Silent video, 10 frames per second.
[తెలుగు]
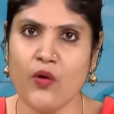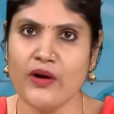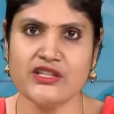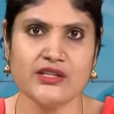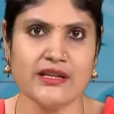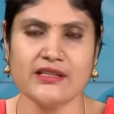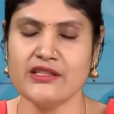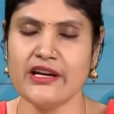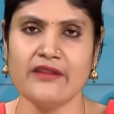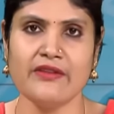మాయిశ్చరైజ్
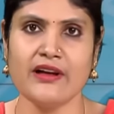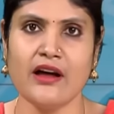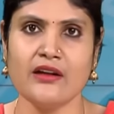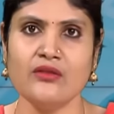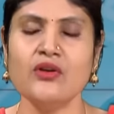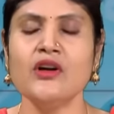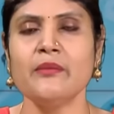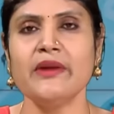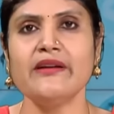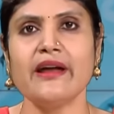చేయడమే కాదు
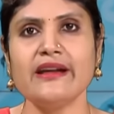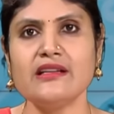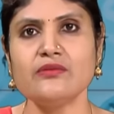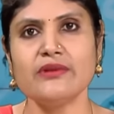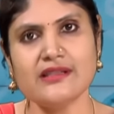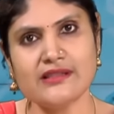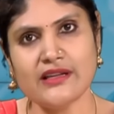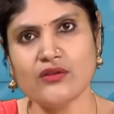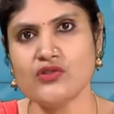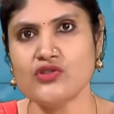మీ డ్రైనెస్ వల్ల
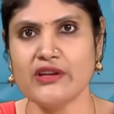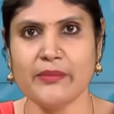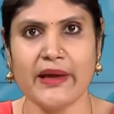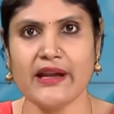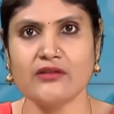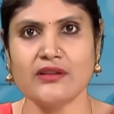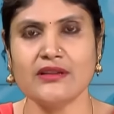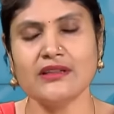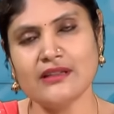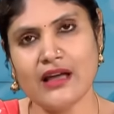స్కిన్ కొంచెం రిపేర్ అవుతుంది
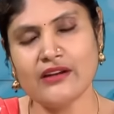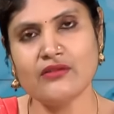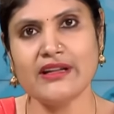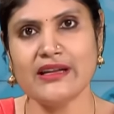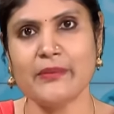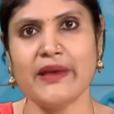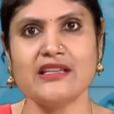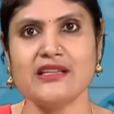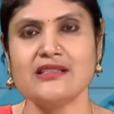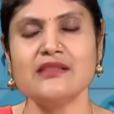కదా దాన్ని కూడా రిపేర్
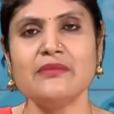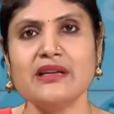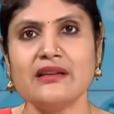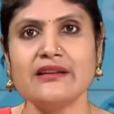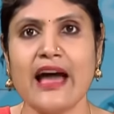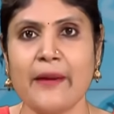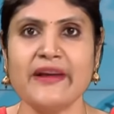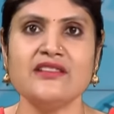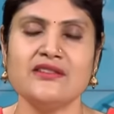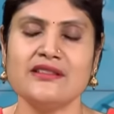చేసి మీ
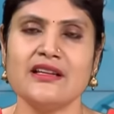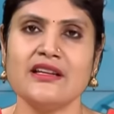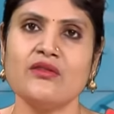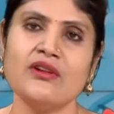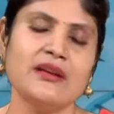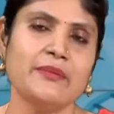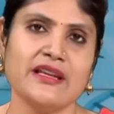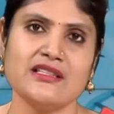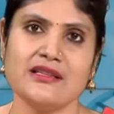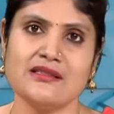డ్యామేజ్డ్ స్కిన్ని కూడా
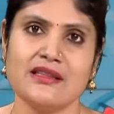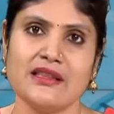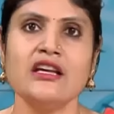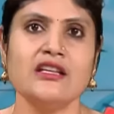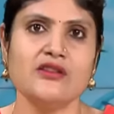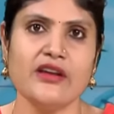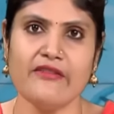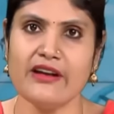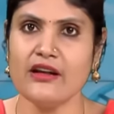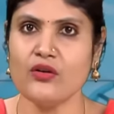రిపేర్ చేస్తుంది సో
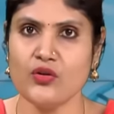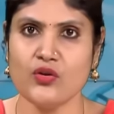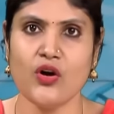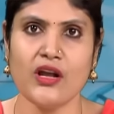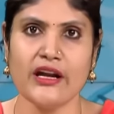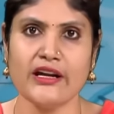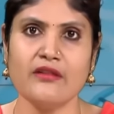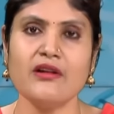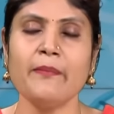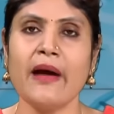ఎవరైనా కొనుక్కోవాలంటే
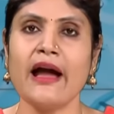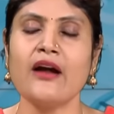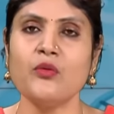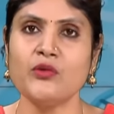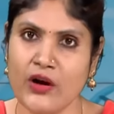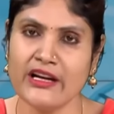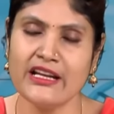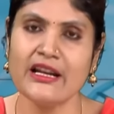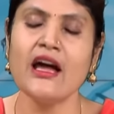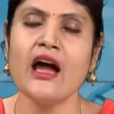కూడా ప్యాక్కోమ్ డాట్
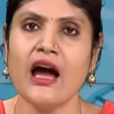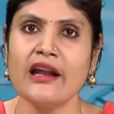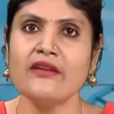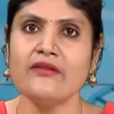ఇన్ అనే